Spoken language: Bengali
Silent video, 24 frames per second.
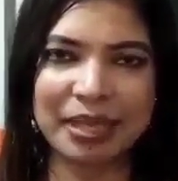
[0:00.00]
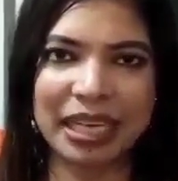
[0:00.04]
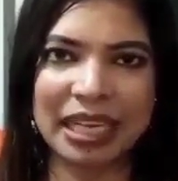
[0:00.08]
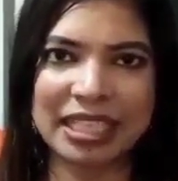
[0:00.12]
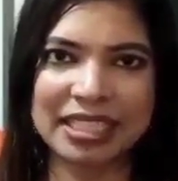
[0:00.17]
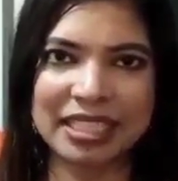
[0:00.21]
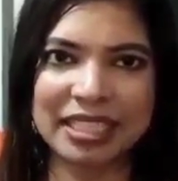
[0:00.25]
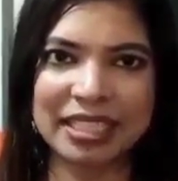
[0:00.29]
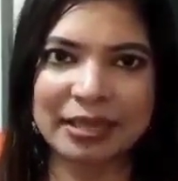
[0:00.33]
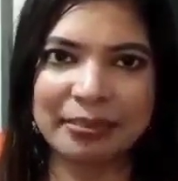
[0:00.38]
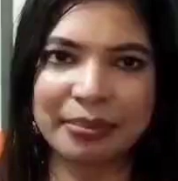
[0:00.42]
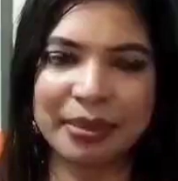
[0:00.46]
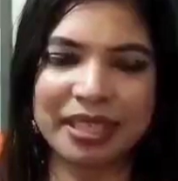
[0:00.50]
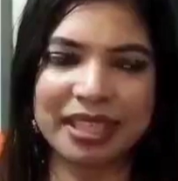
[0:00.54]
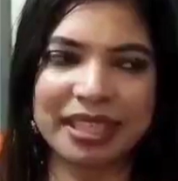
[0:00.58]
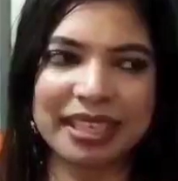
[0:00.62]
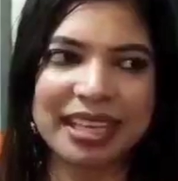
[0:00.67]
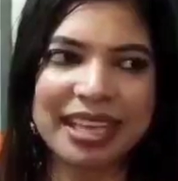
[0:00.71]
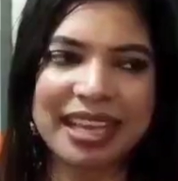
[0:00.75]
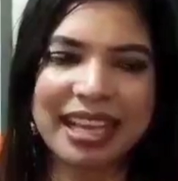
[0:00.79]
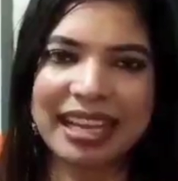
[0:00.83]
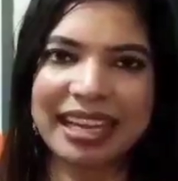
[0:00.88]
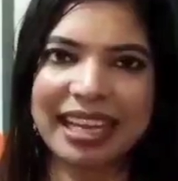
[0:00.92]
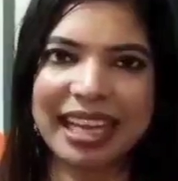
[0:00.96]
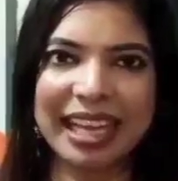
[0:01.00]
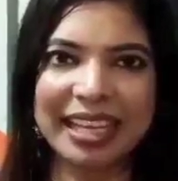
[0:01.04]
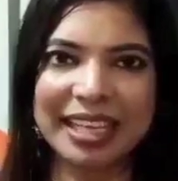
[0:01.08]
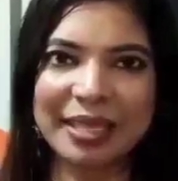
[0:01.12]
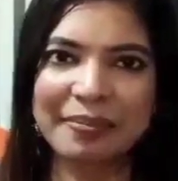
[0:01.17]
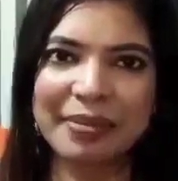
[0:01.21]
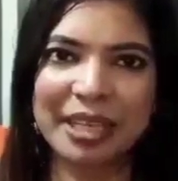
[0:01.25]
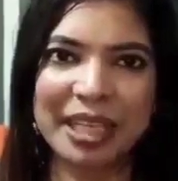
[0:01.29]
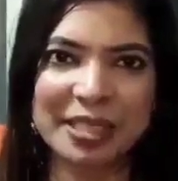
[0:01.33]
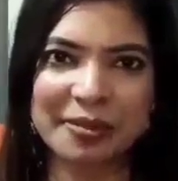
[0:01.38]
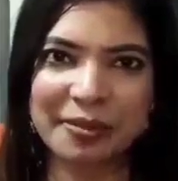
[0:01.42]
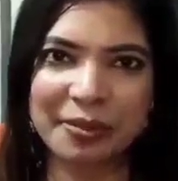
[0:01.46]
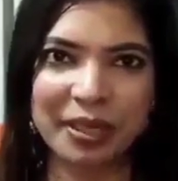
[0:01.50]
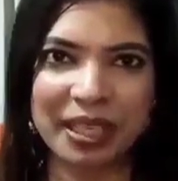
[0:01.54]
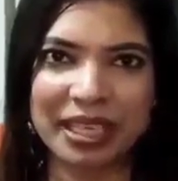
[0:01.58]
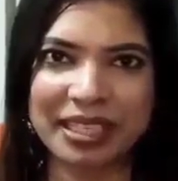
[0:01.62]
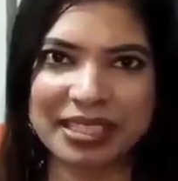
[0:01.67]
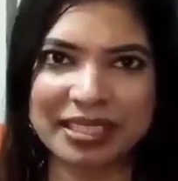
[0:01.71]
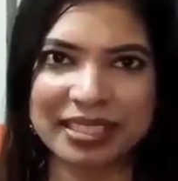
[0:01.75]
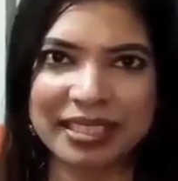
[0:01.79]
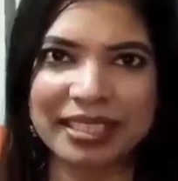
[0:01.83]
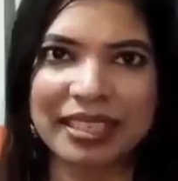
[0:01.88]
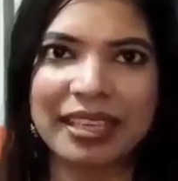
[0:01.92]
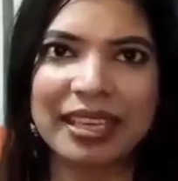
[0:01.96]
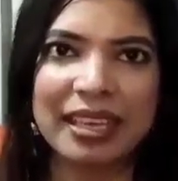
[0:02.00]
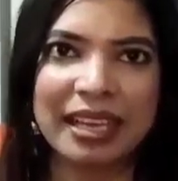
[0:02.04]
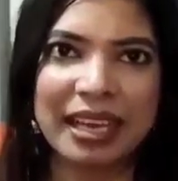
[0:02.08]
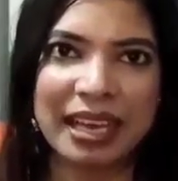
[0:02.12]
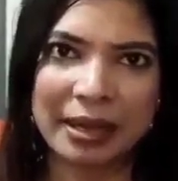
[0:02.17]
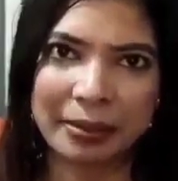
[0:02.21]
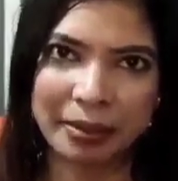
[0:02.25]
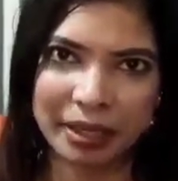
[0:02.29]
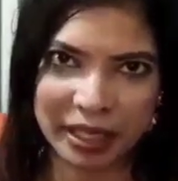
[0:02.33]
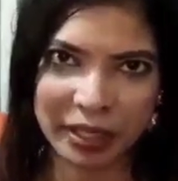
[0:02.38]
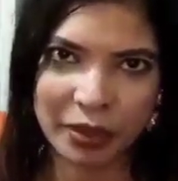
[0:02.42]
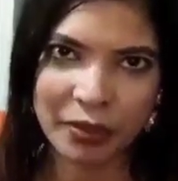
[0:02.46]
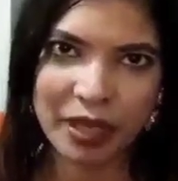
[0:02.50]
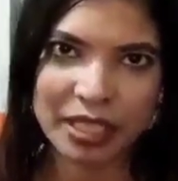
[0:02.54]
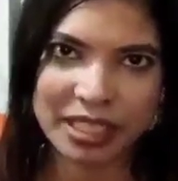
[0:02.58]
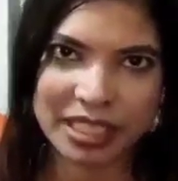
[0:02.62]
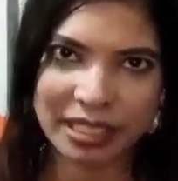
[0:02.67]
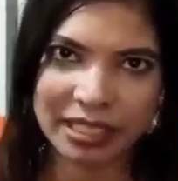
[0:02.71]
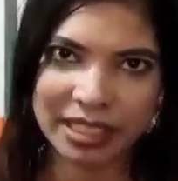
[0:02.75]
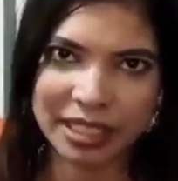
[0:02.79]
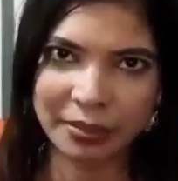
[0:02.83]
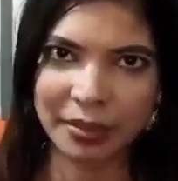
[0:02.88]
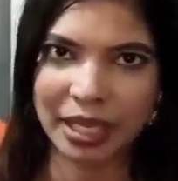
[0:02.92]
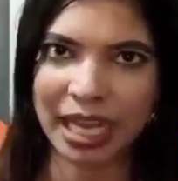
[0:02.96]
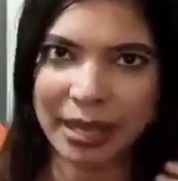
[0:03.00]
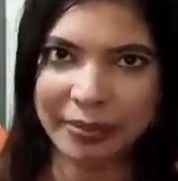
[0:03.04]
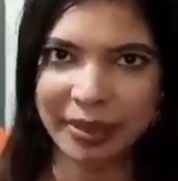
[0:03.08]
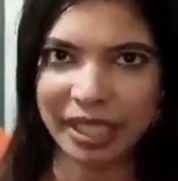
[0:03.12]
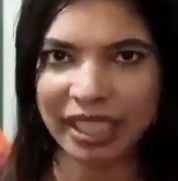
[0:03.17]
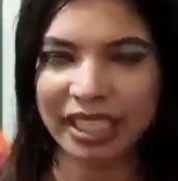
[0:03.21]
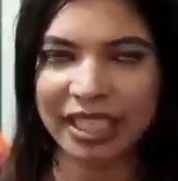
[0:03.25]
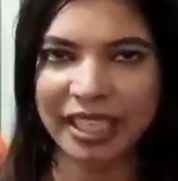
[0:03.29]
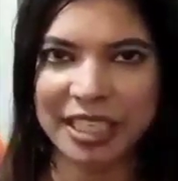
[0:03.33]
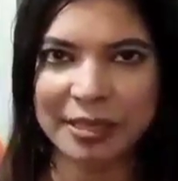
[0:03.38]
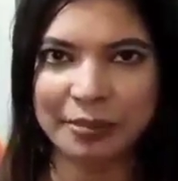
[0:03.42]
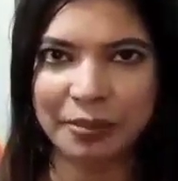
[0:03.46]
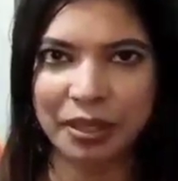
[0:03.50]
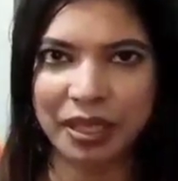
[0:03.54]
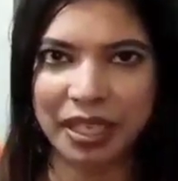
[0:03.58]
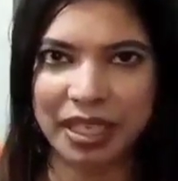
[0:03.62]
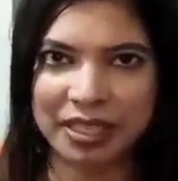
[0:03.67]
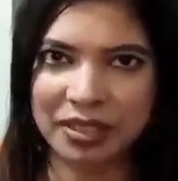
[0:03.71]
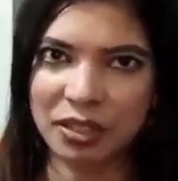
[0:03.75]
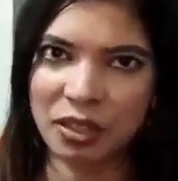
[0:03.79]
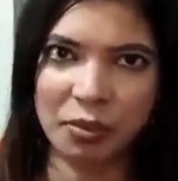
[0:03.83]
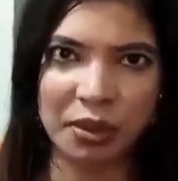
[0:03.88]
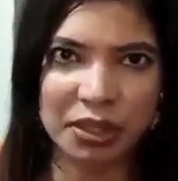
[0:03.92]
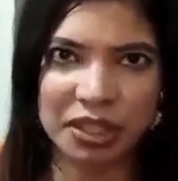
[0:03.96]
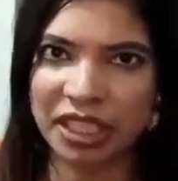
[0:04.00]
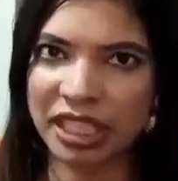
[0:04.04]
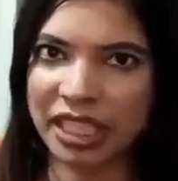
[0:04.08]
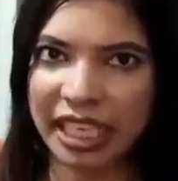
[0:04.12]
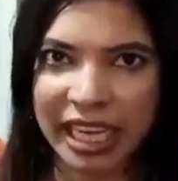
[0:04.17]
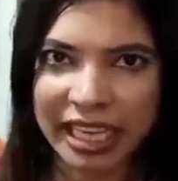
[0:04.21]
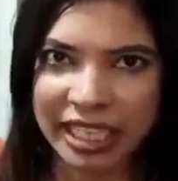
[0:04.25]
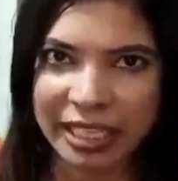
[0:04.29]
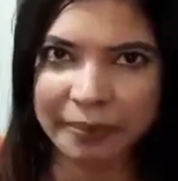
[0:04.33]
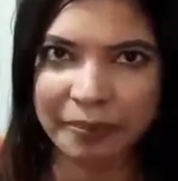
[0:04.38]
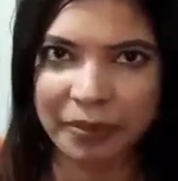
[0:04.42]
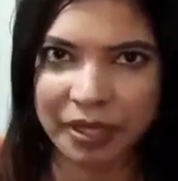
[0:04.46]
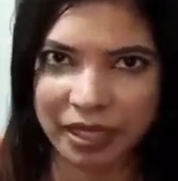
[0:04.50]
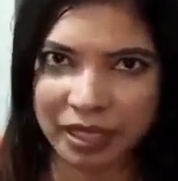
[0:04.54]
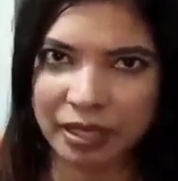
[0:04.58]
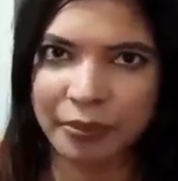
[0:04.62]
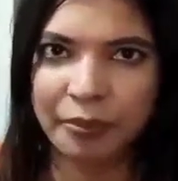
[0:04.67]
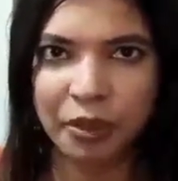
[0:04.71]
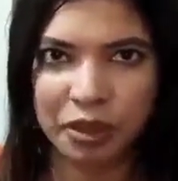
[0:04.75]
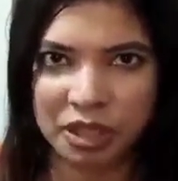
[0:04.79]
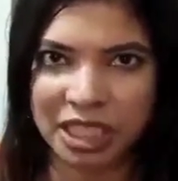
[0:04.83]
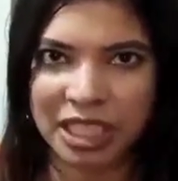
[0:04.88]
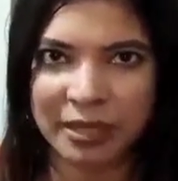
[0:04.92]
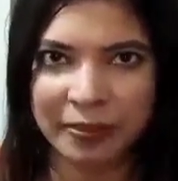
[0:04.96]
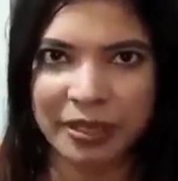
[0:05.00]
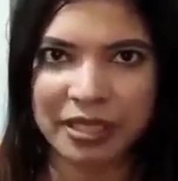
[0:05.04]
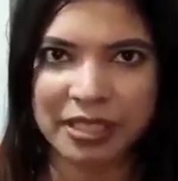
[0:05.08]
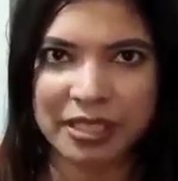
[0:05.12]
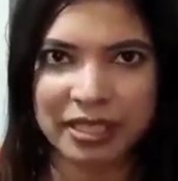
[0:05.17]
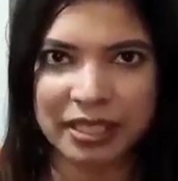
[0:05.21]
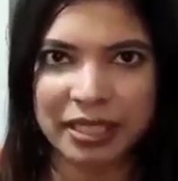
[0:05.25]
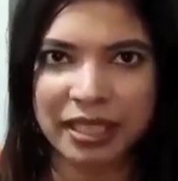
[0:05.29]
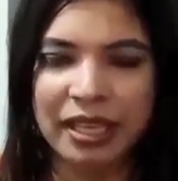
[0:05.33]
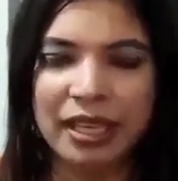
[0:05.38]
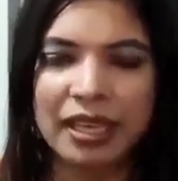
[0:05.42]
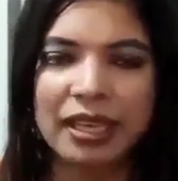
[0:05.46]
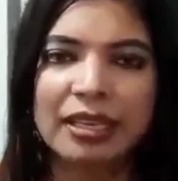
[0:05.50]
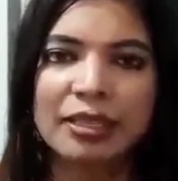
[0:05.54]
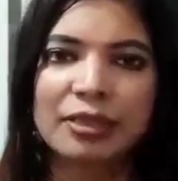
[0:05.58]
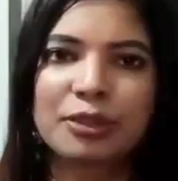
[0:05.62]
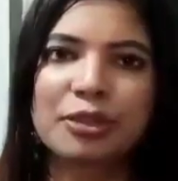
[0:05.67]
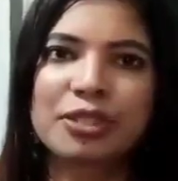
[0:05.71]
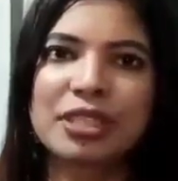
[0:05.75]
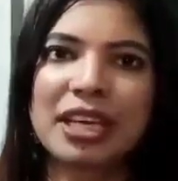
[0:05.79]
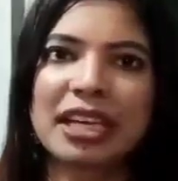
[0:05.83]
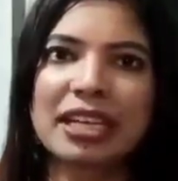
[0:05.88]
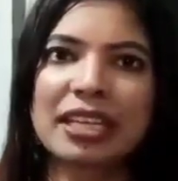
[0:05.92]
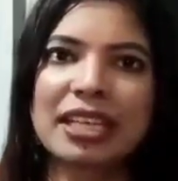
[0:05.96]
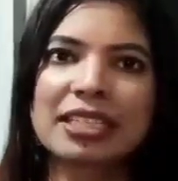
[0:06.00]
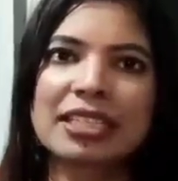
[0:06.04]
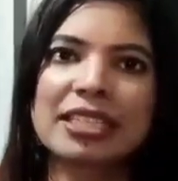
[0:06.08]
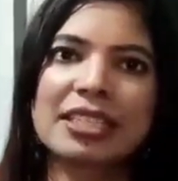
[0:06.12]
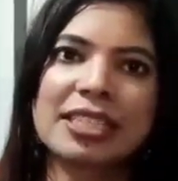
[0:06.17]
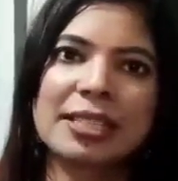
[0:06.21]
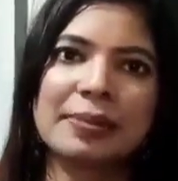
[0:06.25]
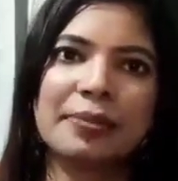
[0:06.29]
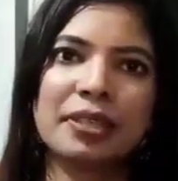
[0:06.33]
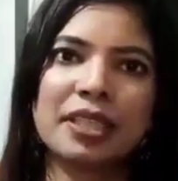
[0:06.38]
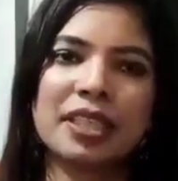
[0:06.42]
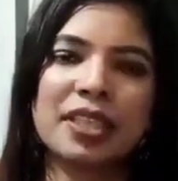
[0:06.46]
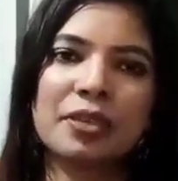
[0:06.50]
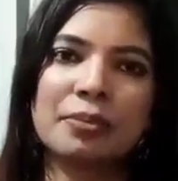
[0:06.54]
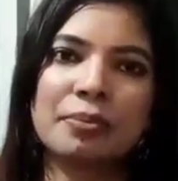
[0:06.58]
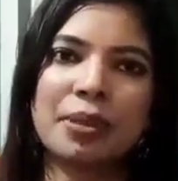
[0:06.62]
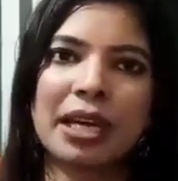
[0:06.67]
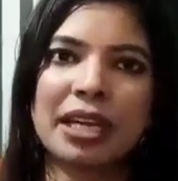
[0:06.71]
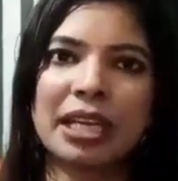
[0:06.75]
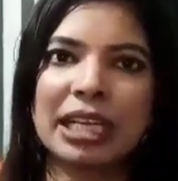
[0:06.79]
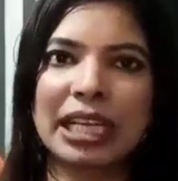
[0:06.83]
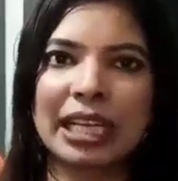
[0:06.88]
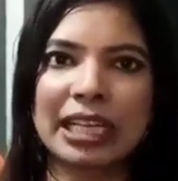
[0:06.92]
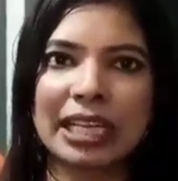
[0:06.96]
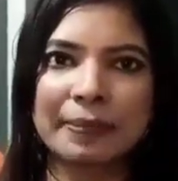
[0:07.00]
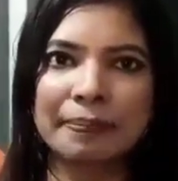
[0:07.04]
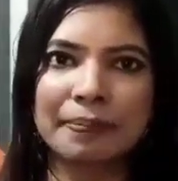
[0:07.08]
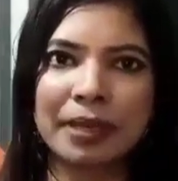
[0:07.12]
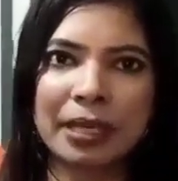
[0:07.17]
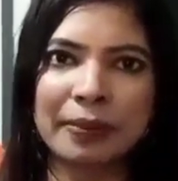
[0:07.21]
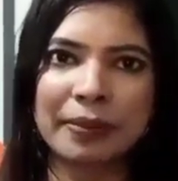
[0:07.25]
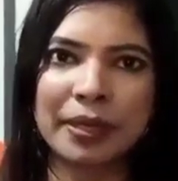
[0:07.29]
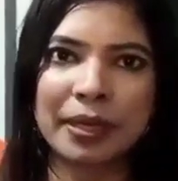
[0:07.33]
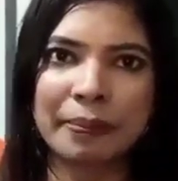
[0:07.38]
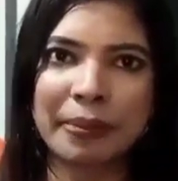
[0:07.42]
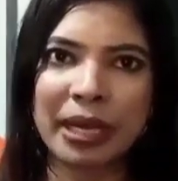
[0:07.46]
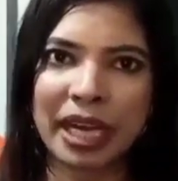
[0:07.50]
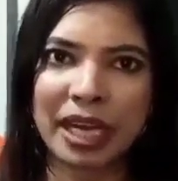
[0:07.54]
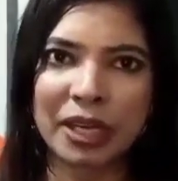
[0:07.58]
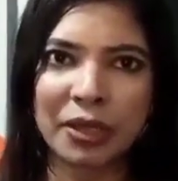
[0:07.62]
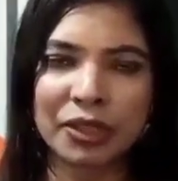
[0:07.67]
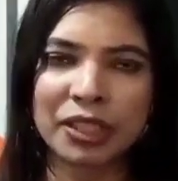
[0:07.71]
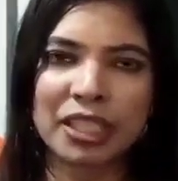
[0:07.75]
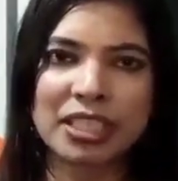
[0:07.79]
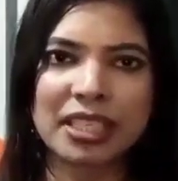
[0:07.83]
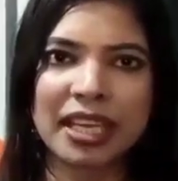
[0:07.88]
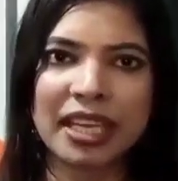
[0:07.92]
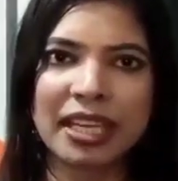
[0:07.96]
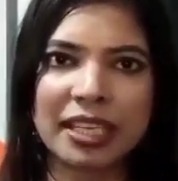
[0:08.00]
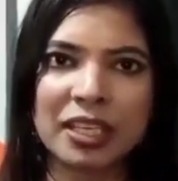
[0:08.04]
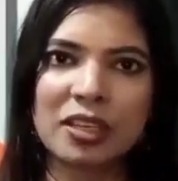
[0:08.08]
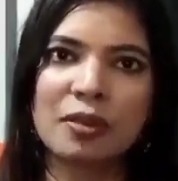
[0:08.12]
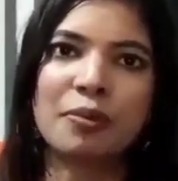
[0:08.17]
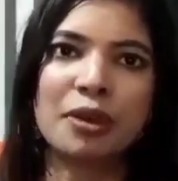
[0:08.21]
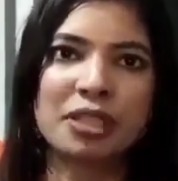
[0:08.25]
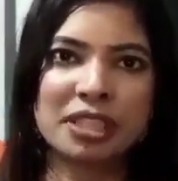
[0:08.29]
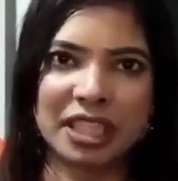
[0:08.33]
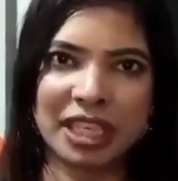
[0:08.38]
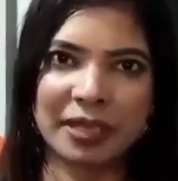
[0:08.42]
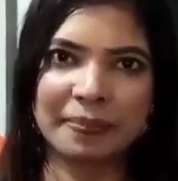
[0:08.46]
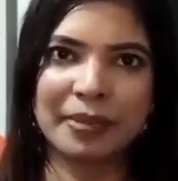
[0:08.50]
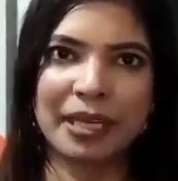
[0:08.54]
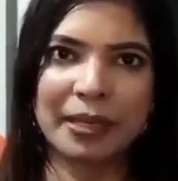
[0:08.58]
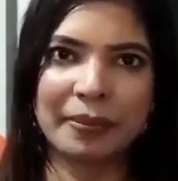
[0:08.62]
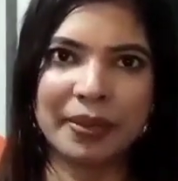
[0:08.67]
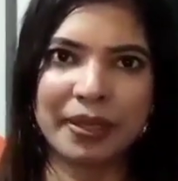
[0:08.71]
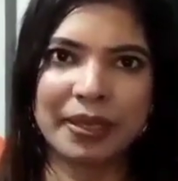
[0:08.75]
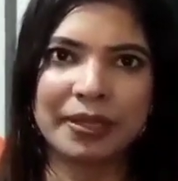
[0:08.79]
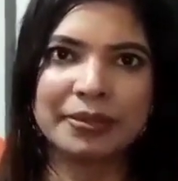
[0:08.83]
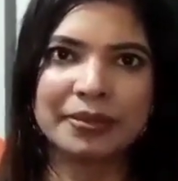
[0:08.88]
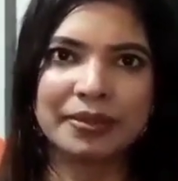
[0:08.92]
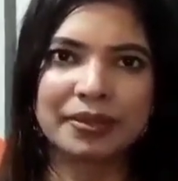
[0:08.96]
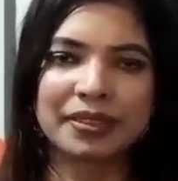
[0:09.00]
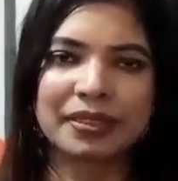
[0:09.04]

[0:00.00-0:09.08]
বাজে মানে নেগেটিভ ড্রেস পরে আসে আবার কেউ আছে যেমন আমি একটা ড্রেস পরে আসি অবশ্যই নেগেটিভ না পজিটিভ আছে তো যার কাছে যেমন কেউ নেগেটিভ ভাবে ভালো হতে চায় কেউ পজিটিভ ভাবে